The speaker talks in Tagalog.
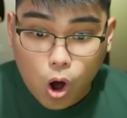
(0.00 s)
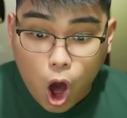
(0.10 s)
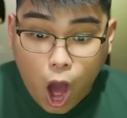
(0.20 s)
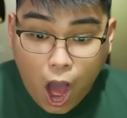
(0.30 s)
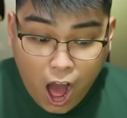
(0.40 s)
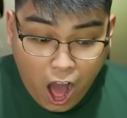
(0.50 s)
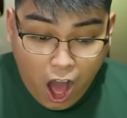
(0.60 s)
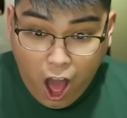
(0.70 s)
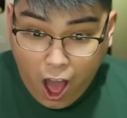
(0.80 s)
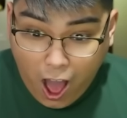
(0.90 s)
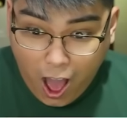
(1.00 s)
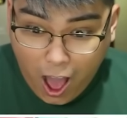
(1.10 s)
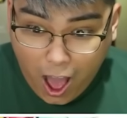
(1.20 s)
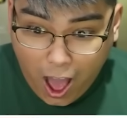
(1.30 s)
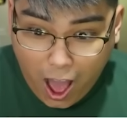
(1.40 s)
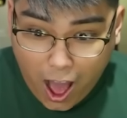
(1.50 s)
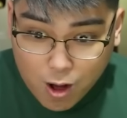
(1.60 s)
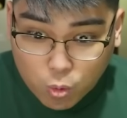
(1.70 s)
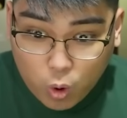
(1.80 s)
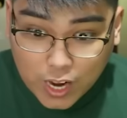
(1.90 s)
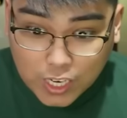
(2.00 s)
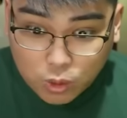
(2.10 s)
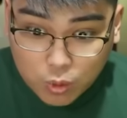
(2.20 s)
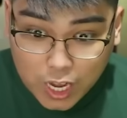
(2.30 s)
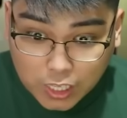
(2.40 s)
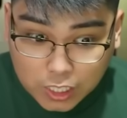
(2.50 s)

Oh, 1 in 135